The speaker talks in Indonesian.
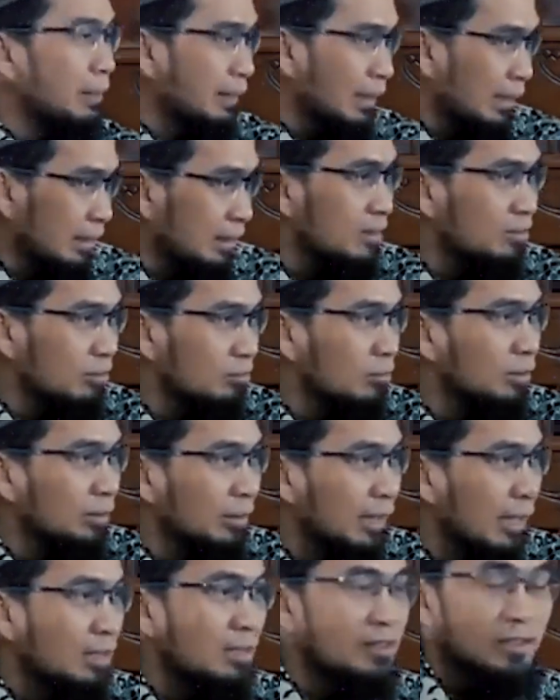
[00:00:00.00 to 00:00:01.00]
kali
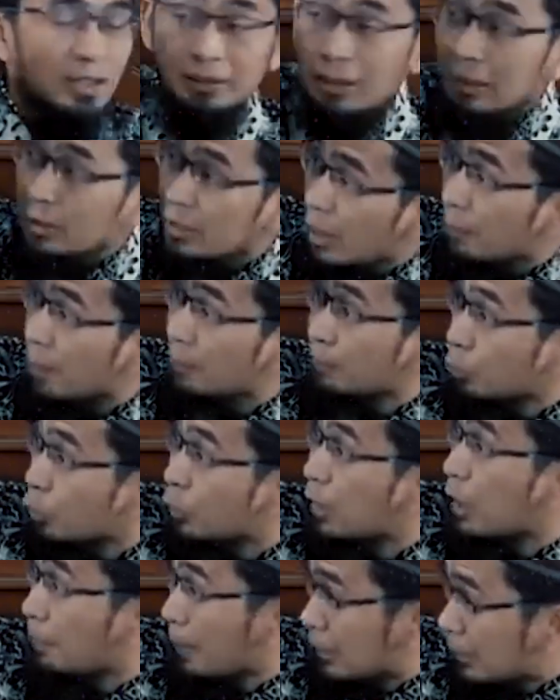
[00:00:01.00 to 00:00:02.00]
disebutkan, setan
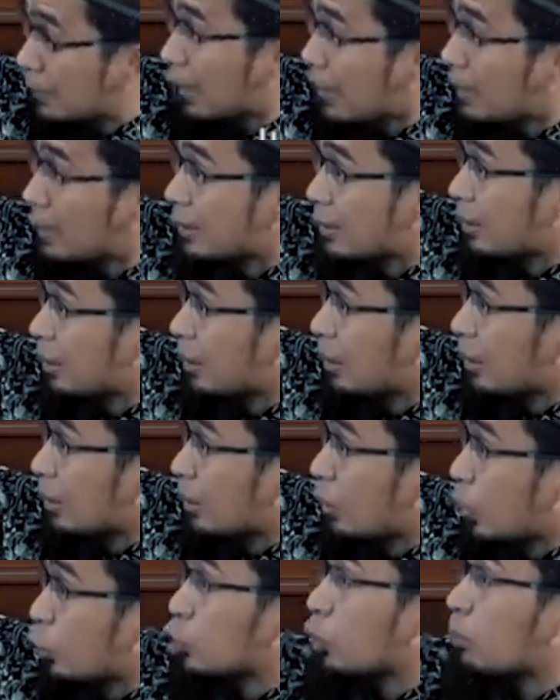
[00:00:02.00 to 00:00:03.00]
88 kali.
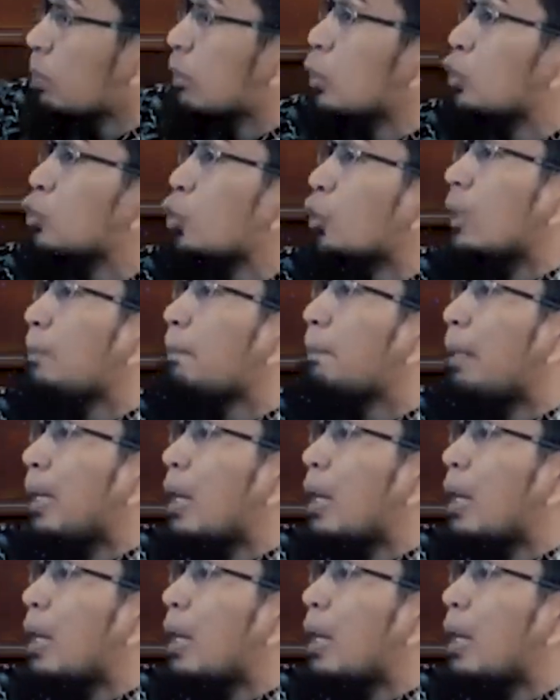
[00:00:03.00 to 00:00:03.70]
Untuk menunjukkan